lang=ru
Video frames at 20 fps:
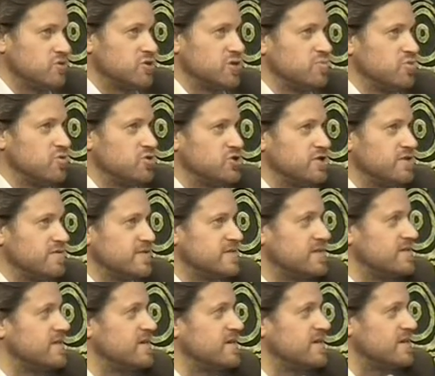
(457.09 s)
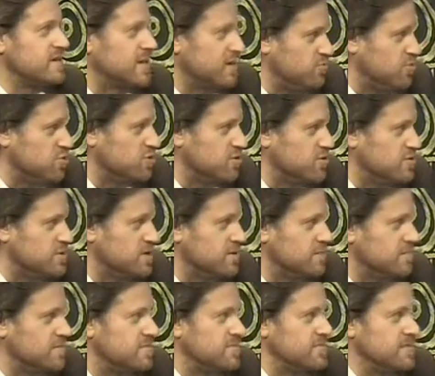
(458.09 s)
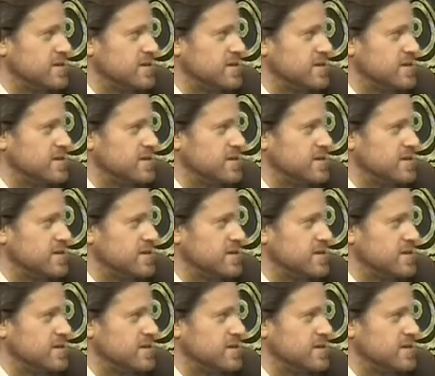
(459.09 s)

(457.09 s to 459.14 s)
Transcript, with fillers: больше 20 лет работаю с ним. Угу.